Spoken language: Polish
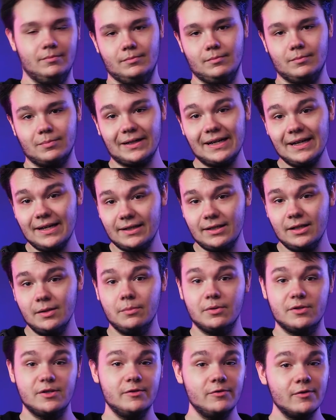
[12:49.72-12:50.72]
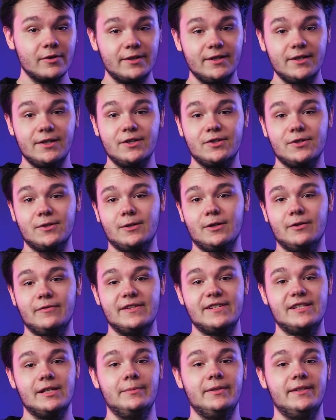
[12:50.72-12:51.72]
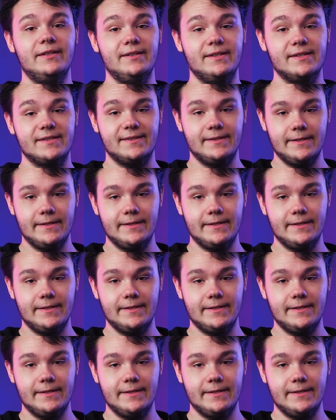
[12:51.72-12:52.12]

Brak, bo stworki kieszonkowe znam jedynie z